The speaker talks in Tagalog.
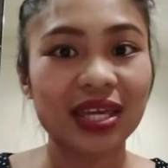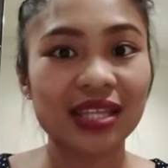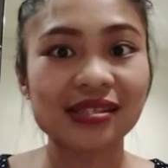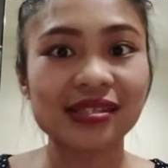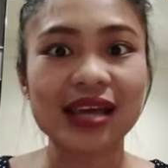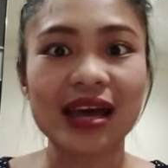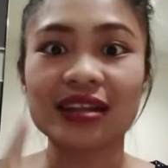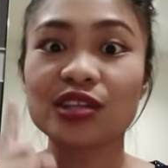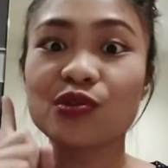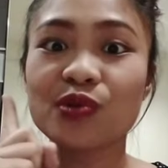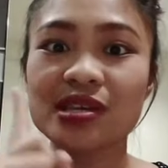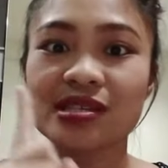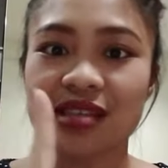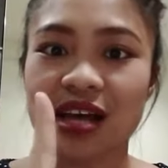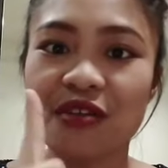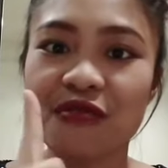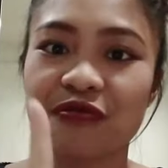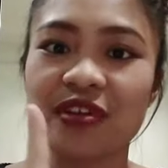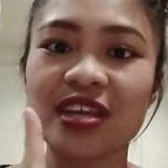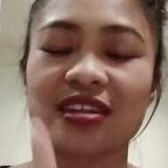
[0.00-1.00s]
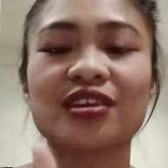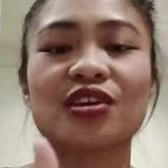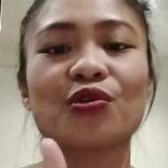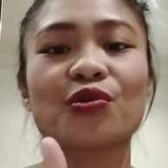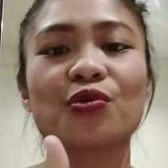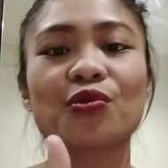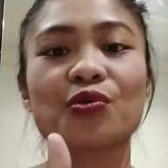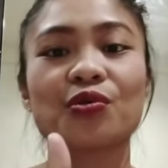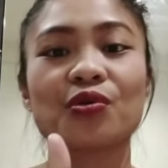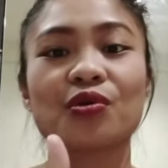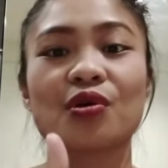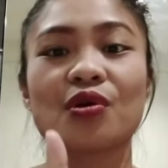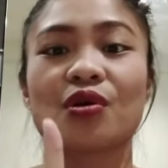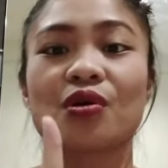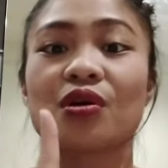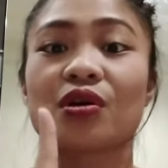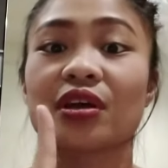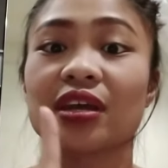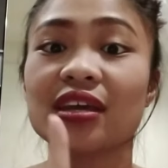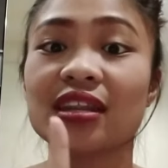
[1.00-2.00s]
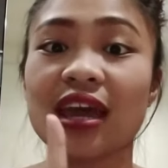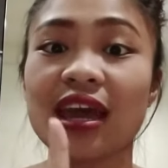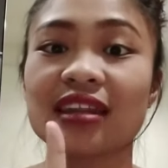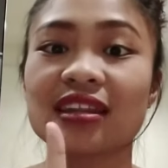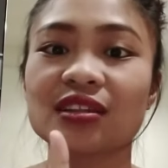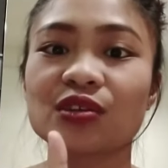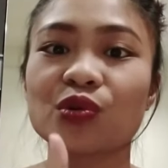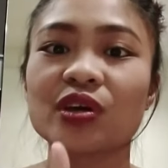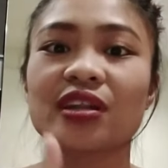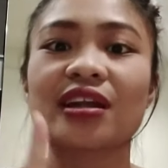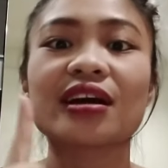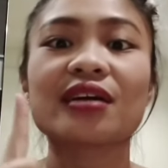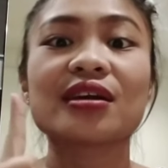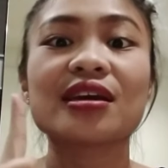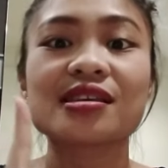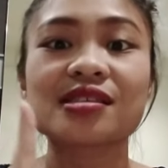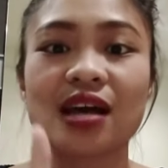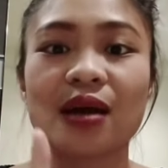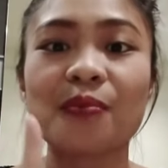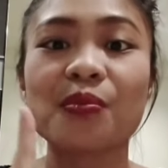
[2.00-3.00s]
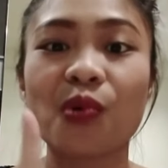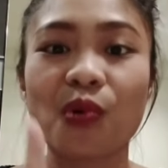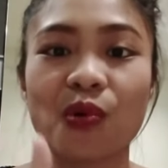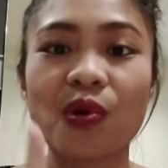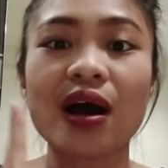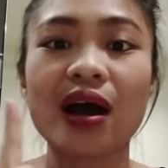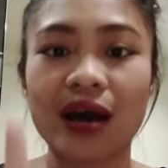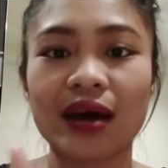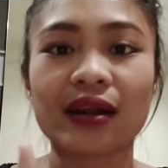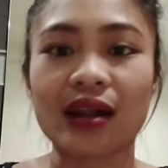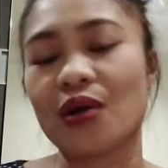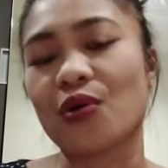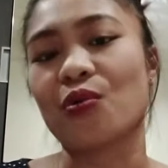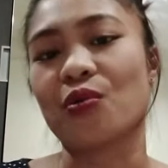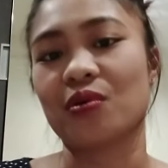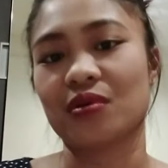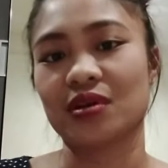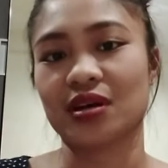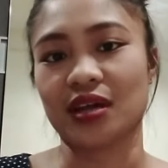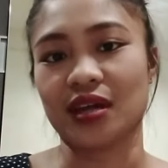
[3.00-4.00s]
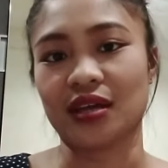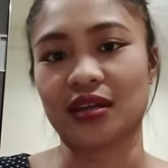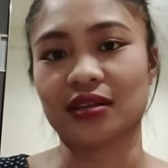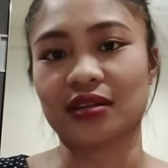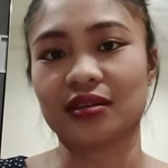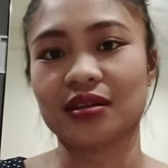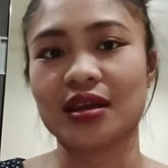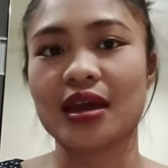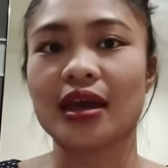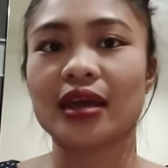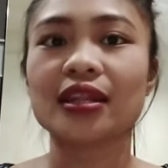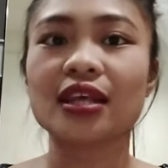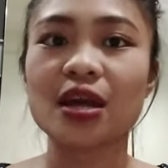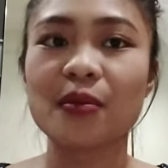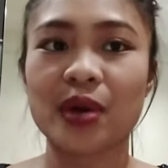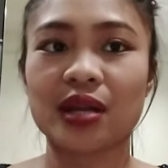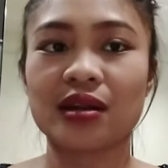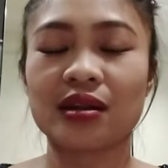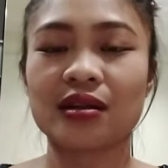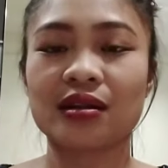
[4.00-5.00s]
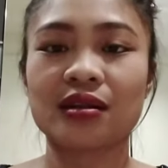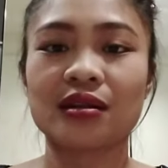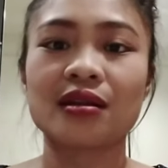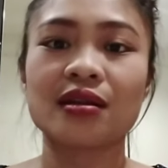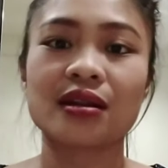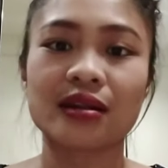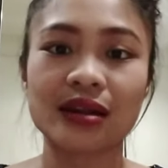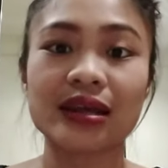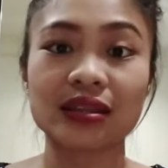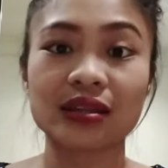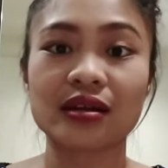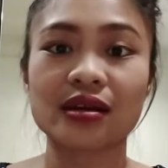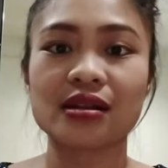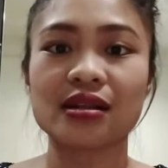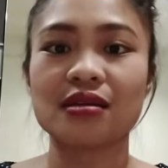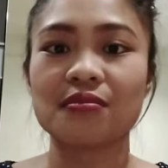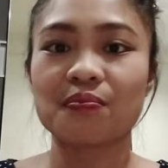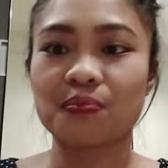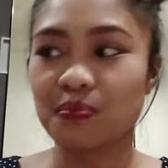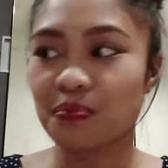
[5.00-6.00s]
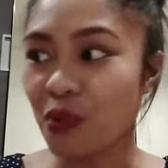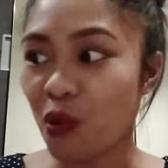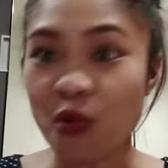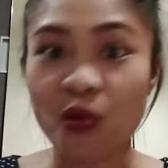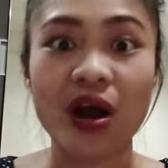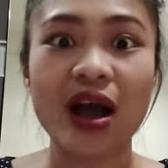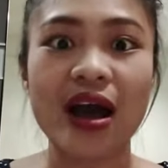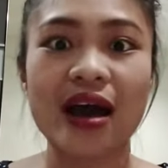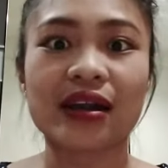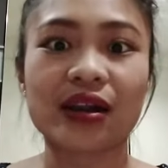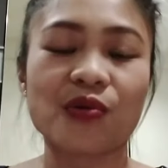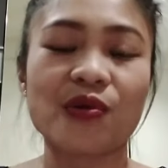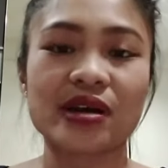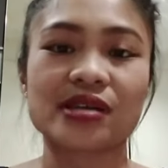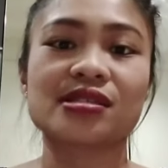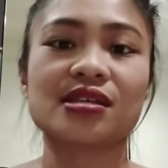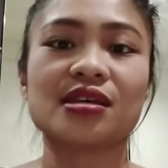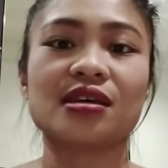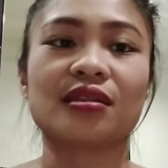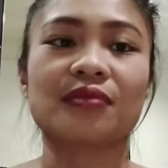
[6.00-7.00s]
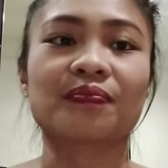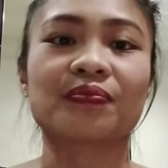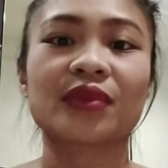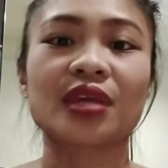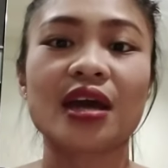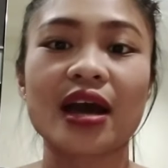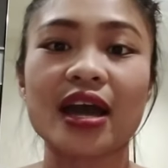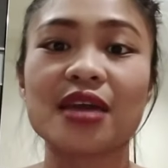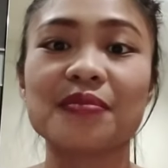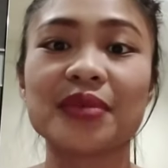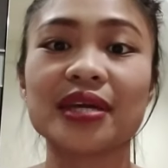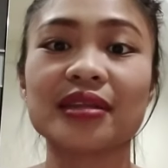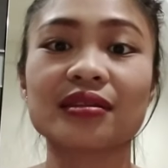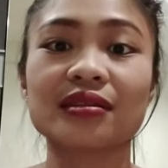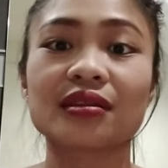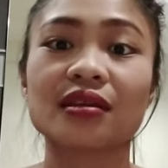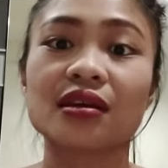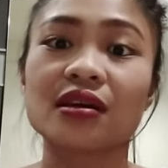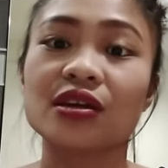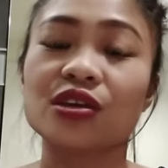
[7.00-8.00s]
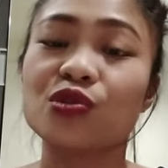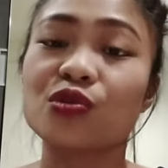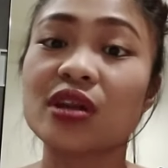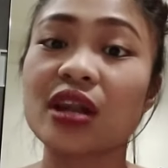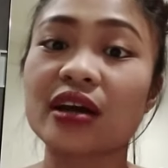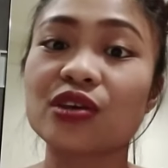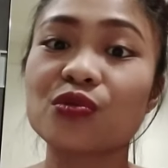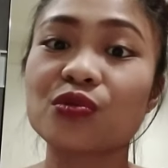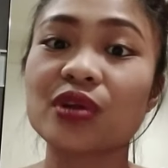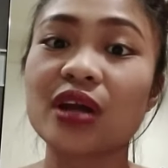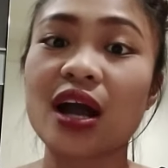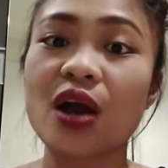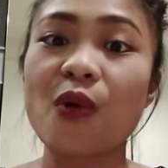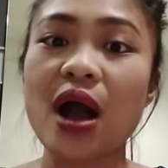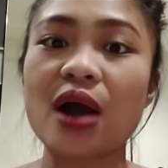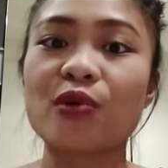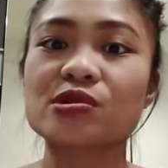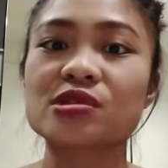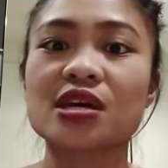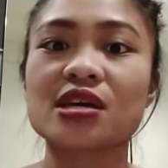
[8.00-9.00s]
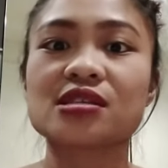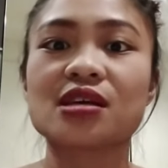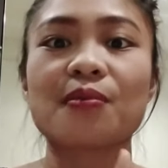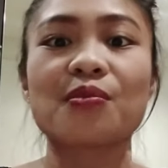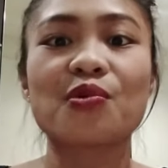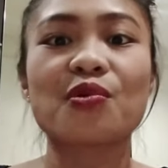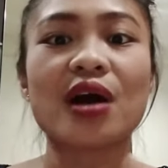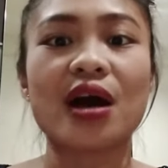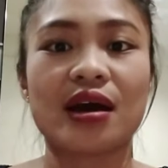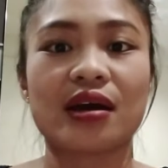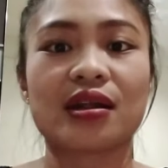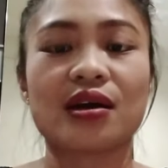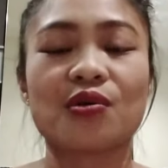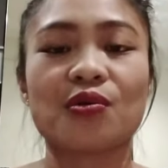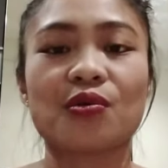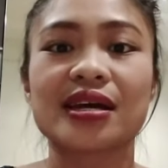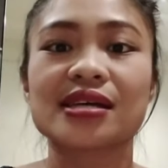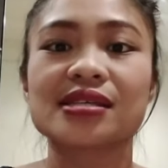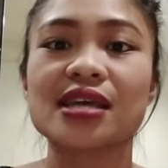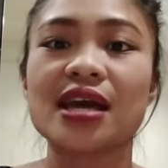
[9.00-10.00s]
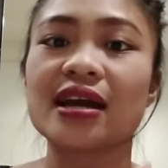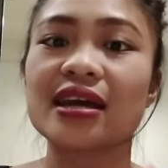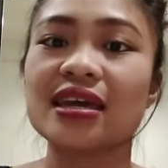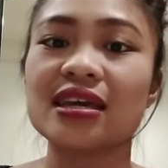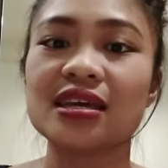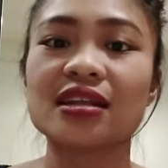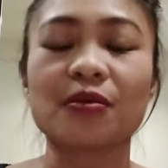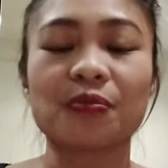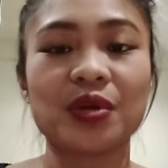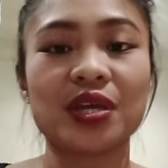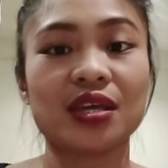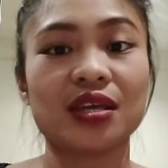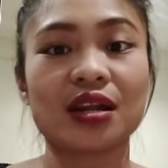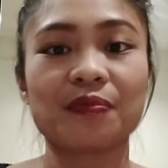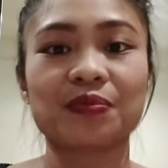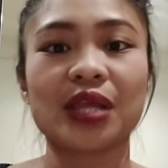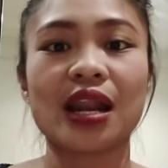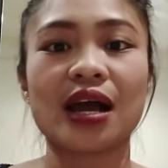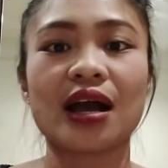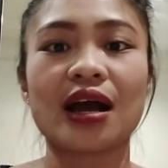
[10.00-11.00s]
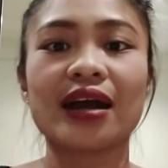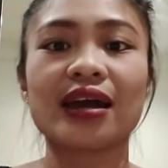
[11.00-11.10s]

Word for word: Minsan, yung isang video, ini-edit ko yan ng isang buong araw. Ayan. Hindi naman literally buong araw as in. I mean, yun lang yung nagawa ko sa isang buong araw. Kasi ang hirap-hirap talaga.